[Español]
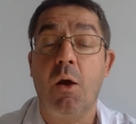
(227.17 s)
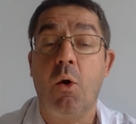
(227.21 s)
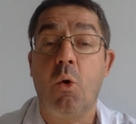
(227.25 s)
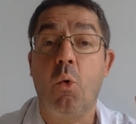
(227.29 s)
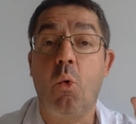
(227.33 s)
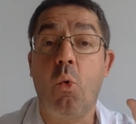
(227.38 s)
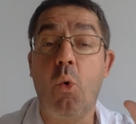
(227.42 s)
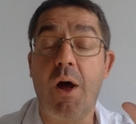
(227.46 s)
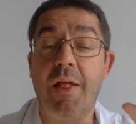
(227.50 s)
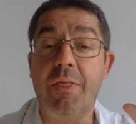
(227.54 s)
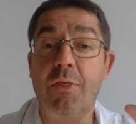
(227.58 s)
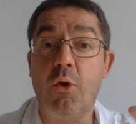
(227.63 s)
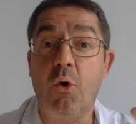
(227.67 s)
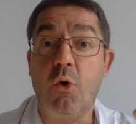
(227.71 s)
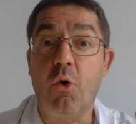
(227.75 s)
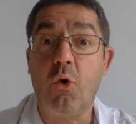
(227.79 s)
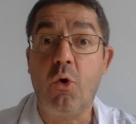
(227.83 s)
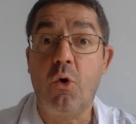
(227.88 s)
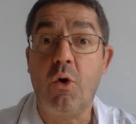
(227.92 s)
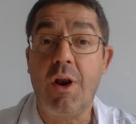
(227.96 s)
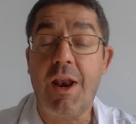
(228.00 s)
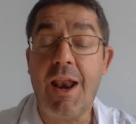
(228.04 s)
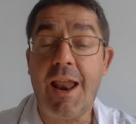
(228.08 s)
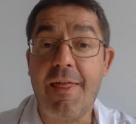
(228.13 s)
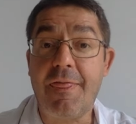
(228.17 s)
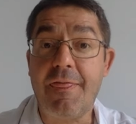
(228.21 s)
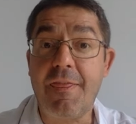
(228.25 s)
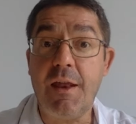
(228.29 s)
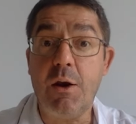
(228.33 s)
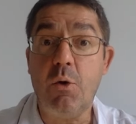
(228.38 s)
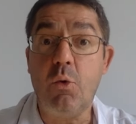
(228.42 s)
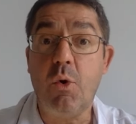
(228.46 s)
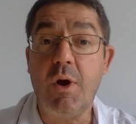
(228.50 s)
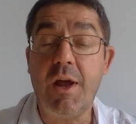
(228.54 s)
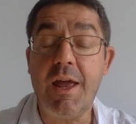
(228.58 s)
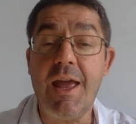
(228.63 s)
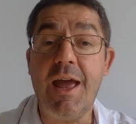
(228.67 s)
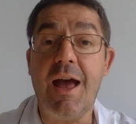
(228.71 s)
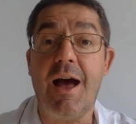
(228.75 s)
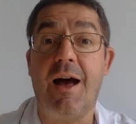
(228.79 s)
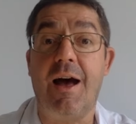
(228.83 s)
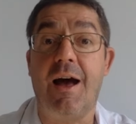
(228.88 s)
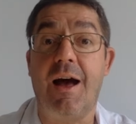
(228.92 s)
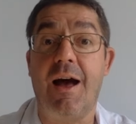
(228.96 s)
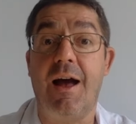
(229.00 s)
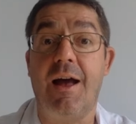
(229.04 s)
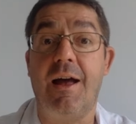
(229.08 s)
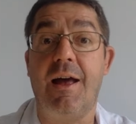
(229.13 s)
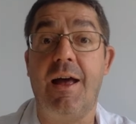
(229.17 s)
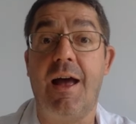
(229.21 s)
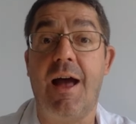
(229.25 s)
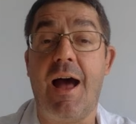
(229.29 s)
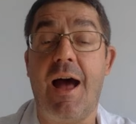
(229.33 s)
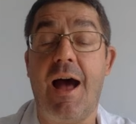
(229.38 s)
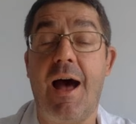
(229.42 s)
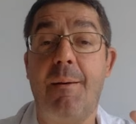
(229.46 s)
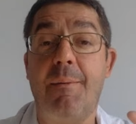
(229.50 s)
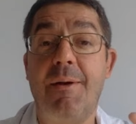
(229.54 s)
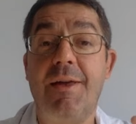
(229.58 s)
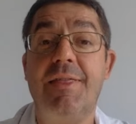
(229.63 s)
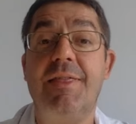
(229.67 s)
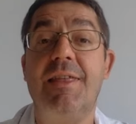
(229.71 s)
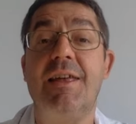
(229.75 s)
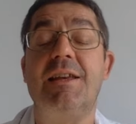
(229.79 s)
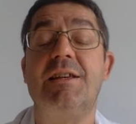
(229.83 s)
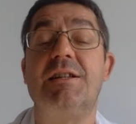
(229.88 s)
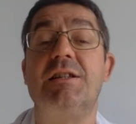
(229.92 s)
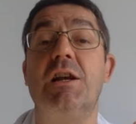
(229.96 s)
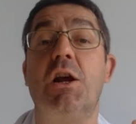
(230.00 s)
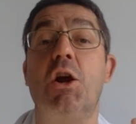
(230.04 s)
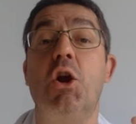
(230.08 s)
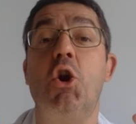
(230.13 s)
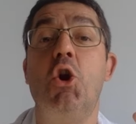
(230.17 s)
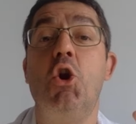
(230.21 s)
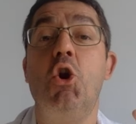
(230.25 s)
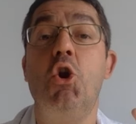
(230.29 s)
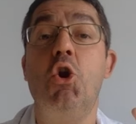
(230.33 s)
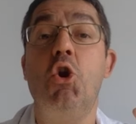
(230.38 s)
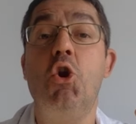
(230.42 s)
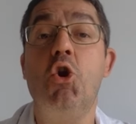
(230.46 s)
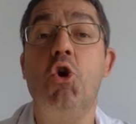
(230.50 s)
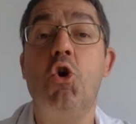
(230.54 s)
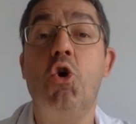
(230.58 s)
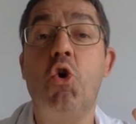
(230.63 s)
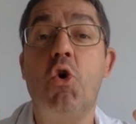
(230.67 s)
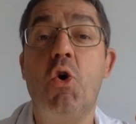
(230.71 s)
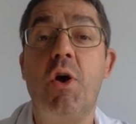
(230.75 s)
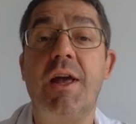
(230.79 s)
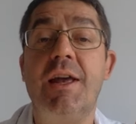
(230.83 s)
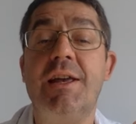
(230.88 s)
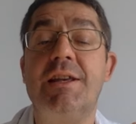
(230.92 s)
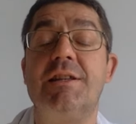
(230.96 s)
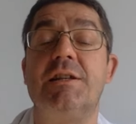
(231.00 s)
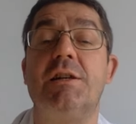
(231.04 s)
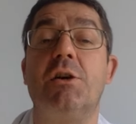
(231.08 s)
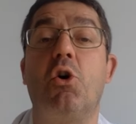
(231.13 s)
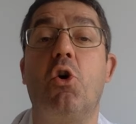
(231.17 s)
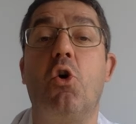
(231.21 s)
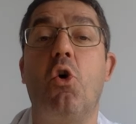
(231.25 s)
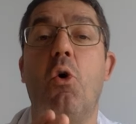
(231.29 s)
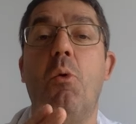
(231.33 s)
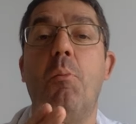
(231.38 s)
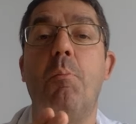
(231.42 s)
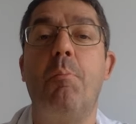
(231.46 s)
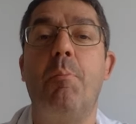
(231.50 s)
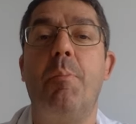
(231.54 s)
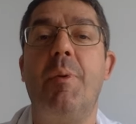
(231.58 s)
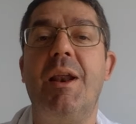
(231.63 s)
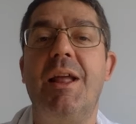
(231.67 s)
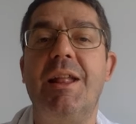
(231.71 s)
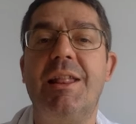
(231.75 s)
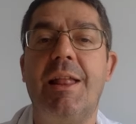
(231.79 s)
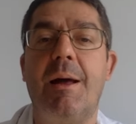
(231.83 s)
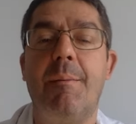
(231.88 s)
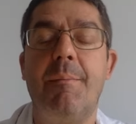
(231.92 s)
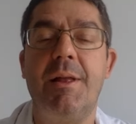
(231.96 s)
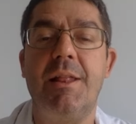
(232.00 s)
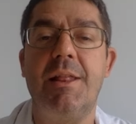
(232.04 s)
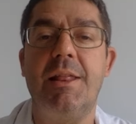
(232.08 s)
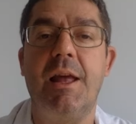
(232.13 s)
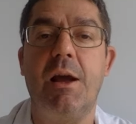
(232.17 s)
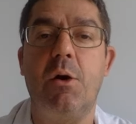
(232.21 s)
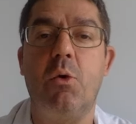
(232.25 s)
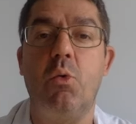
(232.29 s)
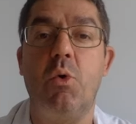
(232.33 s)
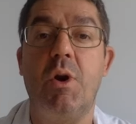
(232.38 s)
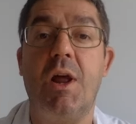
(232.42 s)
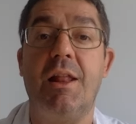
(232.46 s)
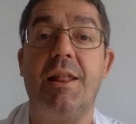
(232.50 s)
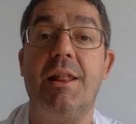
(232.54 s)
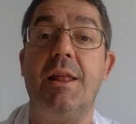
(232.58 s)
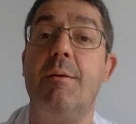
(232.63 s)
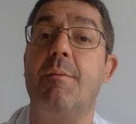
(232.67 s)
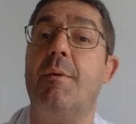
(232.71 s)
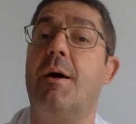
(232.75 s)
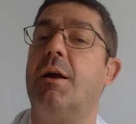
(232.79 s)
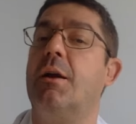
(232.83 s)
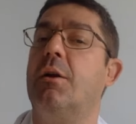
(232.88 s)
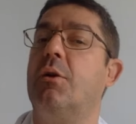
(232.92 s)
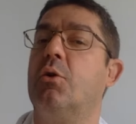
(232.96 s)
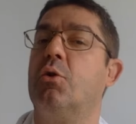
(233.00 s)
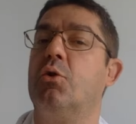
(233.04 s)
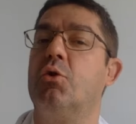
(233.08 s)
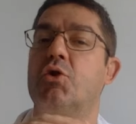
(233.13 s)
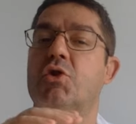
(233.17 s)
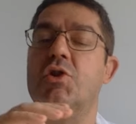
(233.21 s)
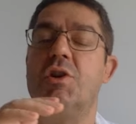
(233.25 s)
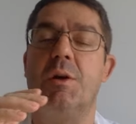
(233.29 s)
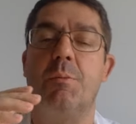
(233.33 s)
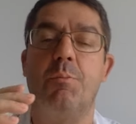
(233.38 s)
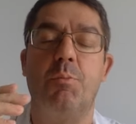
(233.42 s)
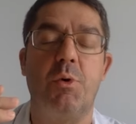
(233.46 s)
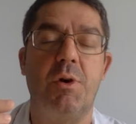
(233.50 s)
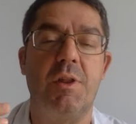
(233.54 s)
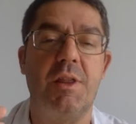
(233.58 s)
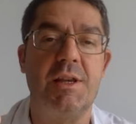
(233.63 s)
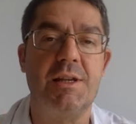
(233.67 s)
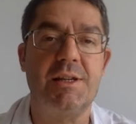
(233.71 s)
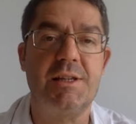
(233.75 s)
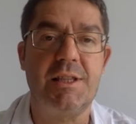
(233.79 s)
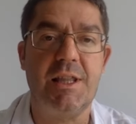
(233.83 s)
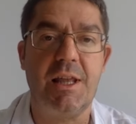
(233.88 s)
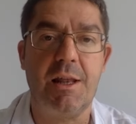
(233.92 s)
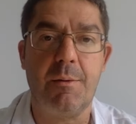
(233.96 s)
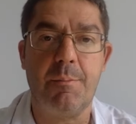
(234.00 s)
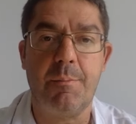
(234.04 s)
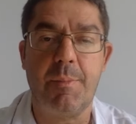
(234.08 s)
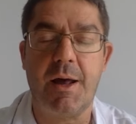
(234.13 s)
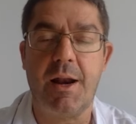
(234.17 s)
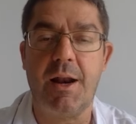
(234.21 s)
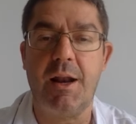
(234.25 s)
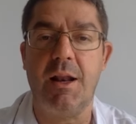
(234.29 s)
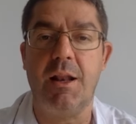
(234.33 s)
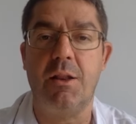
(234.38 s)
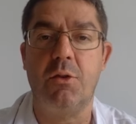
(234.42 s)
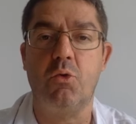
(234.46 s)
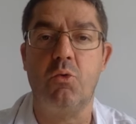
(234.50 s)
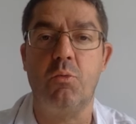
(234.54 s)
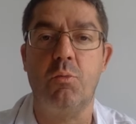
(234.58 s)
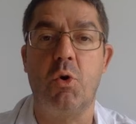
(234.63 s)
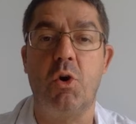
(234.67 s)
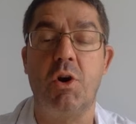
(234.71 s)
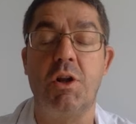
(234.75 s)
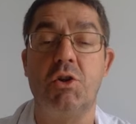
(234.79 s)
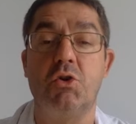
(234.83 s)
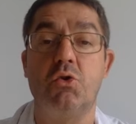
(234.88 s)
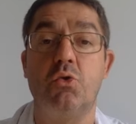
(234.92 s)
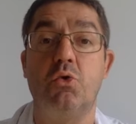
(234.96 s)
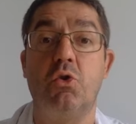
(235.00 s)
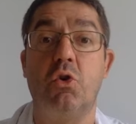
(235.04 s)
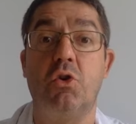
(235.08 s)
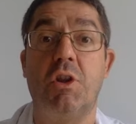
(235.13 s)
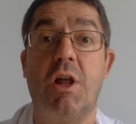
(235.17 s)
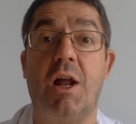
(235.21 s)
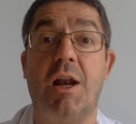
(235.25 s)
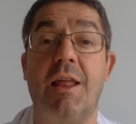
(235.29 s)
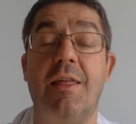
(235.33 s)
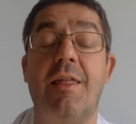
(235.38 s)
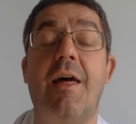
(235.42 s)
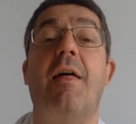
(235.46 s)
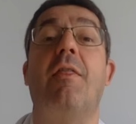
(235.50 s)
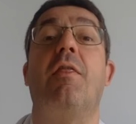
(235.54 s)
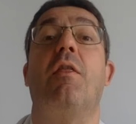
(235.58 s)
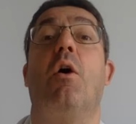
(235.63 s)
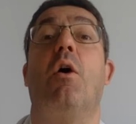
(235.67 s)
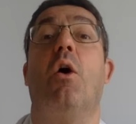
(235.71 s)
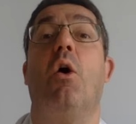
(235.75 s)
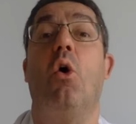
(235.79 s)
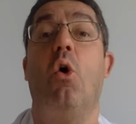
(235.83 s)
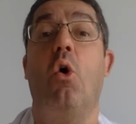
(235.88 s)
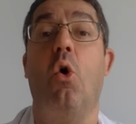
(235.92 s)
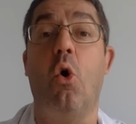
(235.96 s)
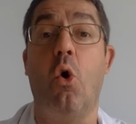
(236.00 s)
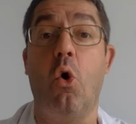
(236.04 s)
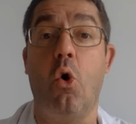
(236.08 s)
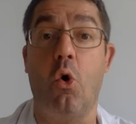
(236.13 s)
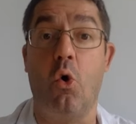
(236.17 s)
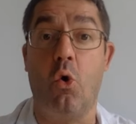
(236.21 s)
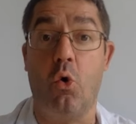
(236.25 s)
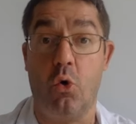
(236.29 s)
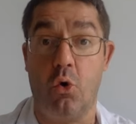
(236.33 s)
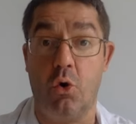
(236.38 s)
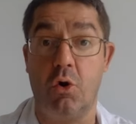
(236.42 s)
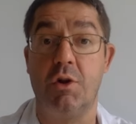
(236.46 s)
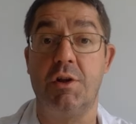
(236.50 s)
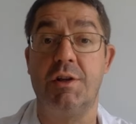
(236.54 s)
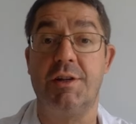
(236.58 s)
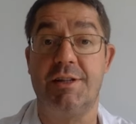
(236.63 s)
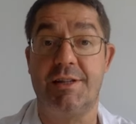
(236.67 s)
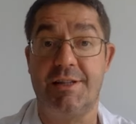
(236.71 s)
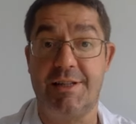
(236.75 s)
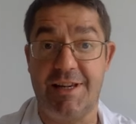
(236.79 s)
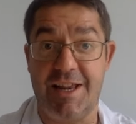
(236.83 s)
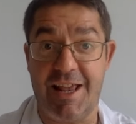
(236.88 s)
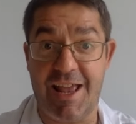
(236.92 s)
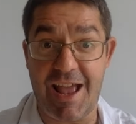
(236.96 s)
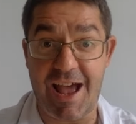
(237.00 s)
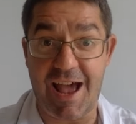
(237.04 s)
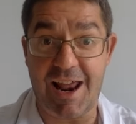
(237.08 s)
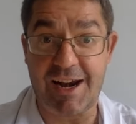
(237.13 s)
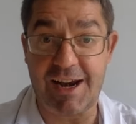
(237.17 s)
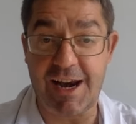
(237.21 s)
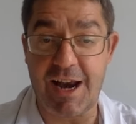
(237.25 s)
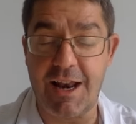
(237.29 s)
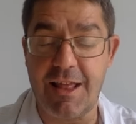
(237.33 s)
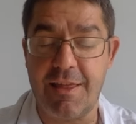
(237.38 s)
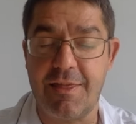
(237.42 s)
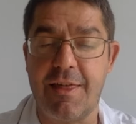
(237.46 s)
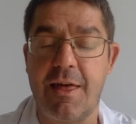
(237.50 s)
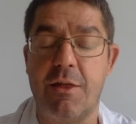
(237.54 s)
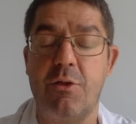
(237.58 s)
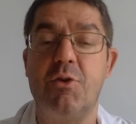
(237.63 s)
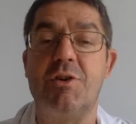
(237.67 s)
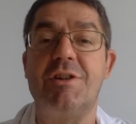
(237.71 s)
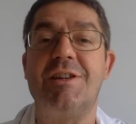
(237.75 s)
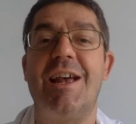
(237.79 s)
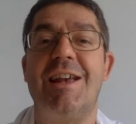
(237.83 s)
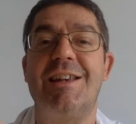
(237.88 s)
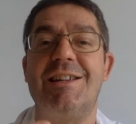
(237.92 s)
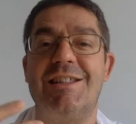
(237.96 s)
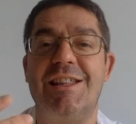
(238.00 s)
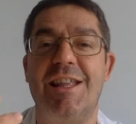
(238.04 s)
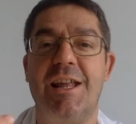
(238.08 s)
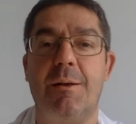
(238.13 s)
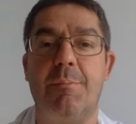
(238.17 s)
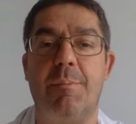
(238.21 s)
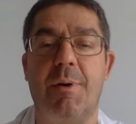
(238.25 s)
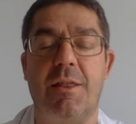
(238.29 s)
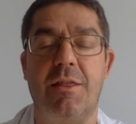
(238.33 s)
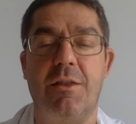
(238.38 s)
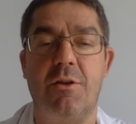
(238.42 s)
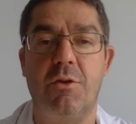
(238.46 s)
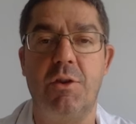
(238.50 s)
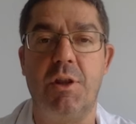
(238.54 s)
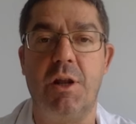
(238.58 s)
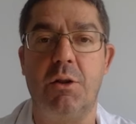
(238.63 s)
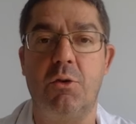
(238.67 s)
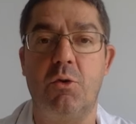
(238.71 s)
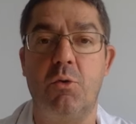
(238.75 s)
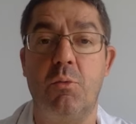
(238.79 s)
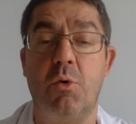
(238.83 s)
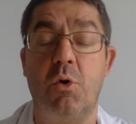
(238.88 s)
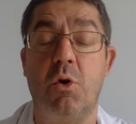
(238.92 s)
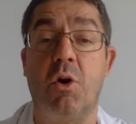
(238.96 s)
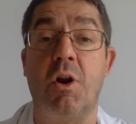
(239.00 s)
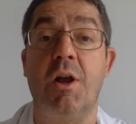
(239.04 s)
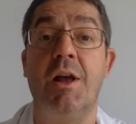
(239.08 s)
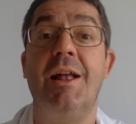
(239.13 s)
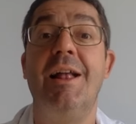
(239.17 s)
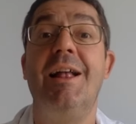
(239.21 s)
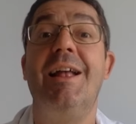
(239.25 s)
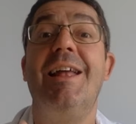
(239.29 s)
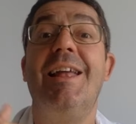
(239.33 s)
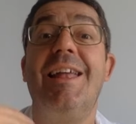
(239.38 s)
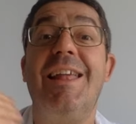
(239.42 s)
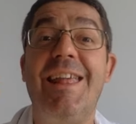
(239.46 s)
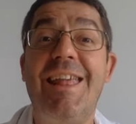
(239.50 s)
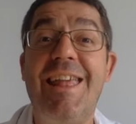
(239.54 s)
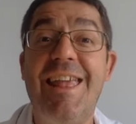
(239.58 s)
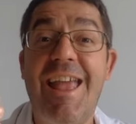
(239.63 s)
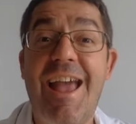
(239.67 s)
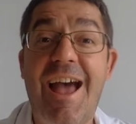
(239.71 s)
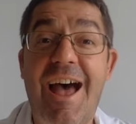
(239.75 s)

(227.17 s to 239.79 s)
Cuando la cirugía a veces no es completamente curativa, no se puede extirpar el tumor en su totalidad o se ha realizado esa extirpación del tumor y